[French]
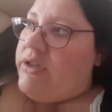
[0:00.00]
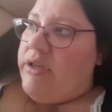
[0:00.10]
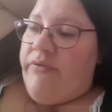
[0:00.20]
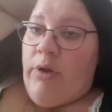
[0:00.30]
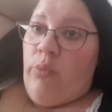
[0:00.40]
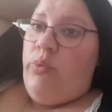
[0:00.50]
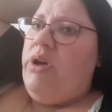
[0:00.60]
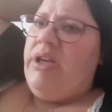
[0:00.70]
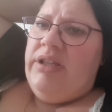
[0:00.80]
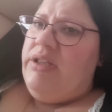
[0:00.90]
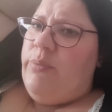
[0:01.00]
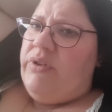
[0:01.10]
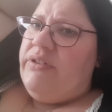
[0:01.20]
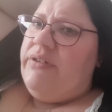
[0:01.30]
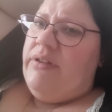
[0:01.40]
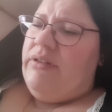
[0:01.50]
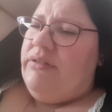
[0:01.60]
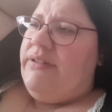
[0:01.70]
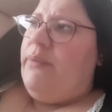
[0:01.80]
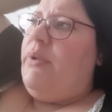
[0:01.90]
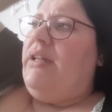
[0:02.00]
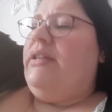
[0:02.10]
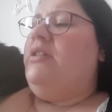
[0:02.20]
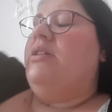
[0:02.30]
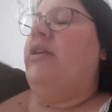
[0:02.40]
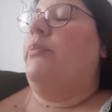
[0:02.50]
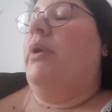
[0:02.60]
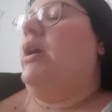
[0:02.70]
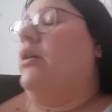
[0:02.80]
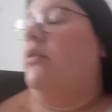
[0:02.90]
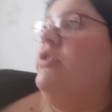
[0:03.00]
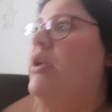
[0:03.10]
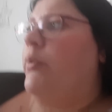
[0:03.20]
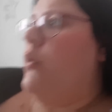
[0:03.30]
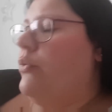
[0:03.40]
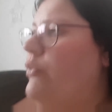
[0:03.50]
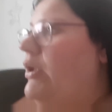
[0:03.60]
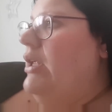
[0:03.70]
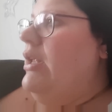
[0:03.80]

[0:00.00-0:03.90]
j'avais un peu arrêté parce que ça, partait, j'avais pas, euh, j'ai pas revu.